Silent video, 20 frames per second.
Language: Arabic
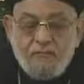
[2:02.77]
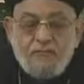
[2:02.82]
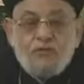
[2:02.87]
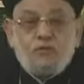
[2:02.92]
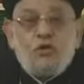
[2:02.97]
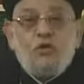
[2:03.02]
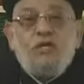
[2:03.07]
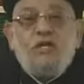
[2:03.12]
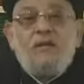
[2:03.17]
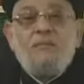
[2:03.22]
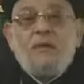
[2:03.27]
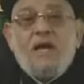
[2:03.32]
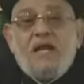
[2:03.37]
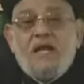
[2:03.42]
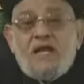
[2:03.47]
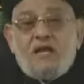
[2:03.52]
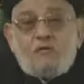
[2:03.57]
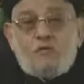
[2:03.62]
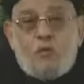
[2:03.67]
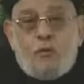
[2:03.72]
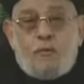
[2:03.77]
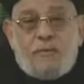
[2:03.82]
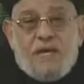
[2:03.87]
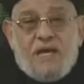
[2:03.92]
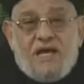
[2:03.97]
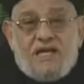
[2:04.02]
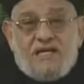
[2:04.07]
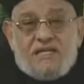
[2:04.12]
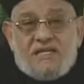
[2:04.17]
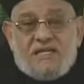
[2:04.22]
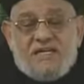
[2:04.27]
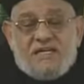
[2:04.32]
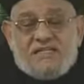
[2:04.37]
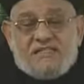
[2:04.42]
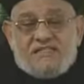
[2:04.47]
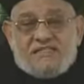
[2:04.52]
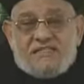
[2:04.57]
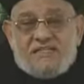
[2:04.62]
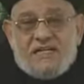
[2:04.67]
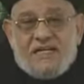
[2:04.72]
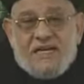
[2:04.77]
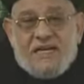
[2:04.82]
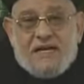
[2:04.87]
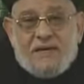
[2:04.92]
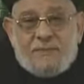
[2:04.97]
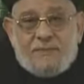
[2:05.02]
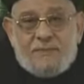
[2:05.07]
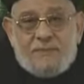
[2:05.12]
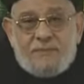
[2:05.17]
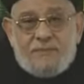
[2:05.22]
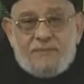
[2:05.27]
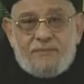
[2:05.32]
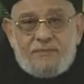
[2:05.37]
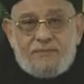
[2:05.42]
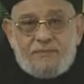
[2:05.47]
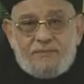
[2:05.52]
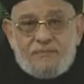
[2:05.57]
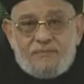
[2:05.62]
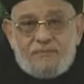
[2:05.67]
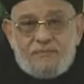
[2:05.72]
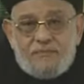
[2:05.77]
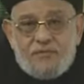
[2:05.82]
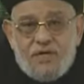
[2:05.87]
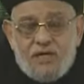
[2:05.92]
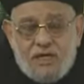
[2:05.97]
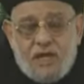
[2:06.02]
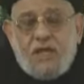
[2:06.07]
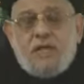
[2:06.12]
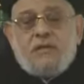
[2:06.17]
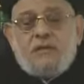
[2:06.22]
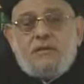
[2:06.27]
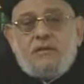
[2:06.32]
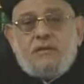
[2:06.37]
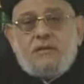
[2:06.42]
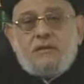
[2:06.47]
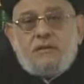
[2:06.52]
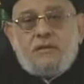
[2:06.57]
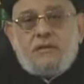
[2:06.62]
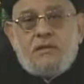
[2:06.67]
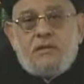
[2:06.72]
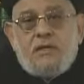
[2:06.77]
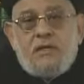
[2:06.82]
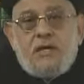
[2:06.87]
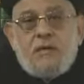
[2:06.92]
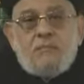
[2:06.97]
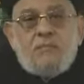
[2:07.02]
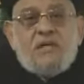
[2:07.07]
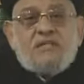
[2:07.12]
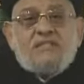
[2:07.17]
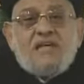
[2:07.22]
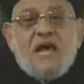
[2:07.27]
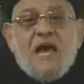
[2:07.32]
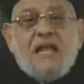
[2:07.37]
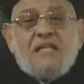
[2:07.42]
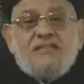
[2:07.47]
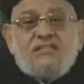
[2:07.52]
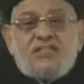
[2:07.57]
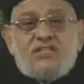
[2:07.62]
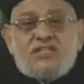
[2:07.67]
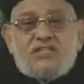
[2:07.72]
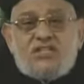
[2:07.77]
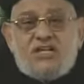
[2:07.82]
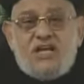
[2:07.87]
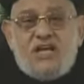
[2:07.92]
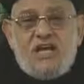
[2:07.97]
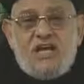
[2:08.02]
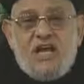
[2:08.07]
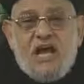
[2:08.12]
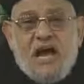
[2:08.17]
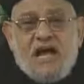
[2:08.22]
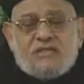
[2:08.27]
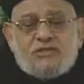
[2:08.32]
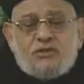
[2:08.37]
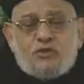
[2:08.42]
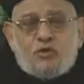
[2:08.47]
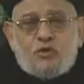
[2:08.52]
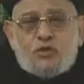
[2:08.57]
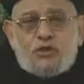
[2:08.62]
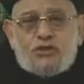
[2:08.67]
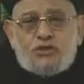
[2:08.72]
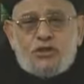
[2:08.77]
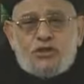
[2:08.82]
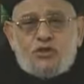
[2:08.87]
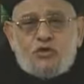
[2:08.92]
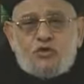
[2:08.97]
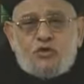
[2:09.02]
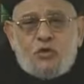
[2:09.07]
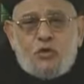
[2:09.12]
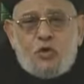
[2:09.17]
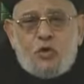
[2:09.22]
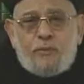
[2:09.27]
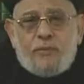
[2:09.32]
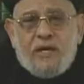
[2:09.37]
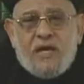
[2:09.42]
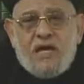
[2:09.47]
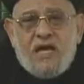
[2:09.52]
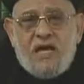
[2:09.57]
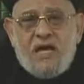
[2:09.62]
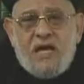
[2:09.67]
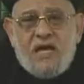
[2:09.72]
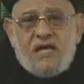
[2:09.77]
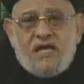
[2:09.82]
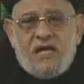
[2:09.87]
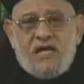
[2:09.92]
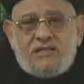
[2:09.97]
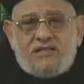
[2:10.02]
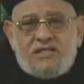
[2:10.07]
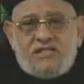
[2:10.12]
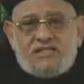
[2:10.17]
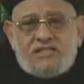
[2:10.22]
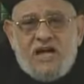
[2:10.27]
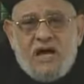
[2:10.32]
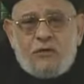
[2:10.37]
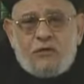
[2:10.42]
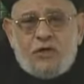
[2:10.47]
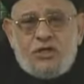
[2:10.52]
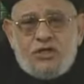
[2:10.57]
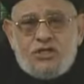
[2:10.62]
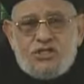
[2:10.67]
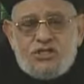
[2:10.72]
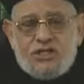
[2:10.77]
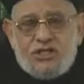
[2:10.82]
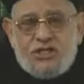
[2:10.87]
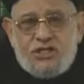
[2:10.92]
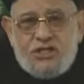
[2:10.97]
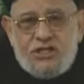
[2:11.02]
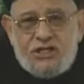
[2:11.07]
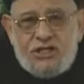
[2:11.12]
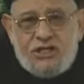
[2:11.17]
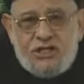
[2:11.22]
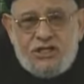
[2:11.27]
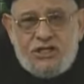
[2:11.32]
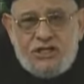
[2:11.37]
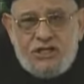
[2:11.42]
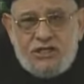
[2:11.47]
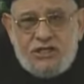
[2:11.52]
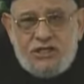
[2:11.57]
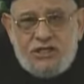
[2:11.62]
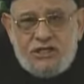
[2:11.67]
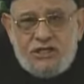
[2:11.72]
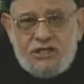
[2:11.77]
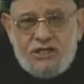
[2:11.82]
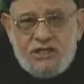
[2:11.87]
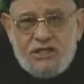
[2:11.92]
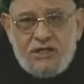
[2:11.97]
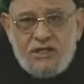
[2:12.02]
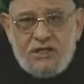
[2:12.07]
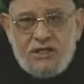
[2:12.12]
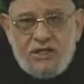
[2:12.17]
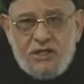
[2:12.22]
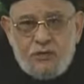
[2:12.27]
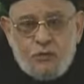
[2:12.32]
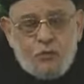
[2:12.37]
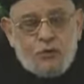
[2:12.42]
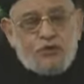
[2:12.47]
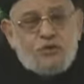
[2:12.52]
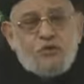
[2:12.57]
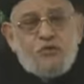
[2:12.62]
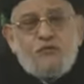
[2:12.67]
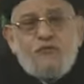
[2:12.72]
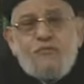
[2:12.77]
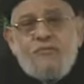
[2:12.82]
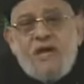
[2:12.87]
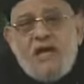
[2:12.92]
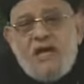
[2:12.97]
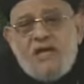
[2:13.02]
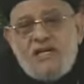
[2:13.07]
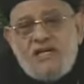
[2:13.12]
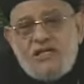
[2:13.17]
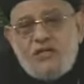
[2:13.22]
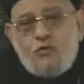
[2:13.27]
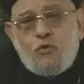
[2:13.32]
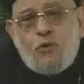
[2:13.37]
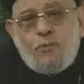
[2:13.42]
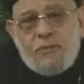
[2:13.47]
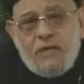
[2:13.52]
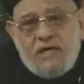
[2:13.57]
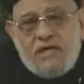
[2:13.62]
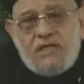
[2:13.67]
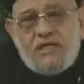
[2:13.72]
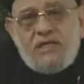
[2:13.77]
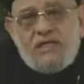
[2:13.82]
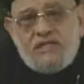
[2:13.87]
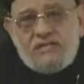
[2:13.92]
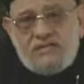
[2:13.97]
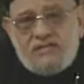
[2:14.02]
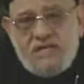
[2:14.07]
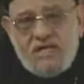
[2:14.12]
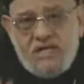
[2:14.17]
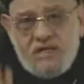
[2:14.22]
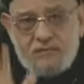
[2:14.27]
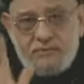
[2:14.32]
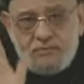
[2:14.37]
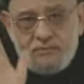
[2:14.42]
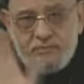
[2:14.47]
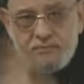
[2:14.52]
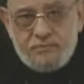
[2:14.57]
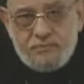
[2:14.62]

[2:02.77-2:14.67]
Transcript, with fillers: بتقول لي مالك ومال الاسلام الله ما سالتش ليه عن سوره التوبه ايه 29 وتشوف مالي ومال الاسلام